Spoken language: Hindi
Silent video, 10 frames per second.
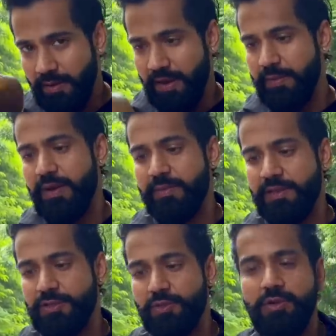कई बार
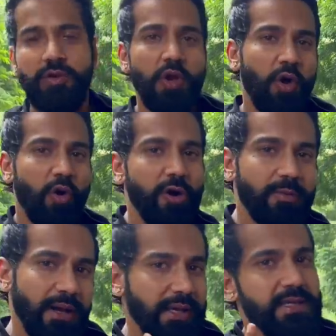बता चुका हूँ और
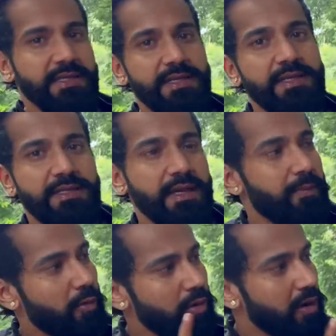बाकी की चीज़ें इसकी
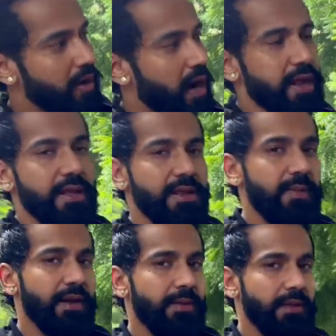आपको गाड़ी के अंदर
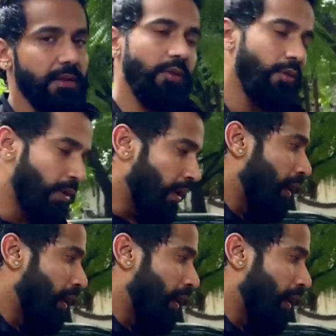बैठ के बताता हूँ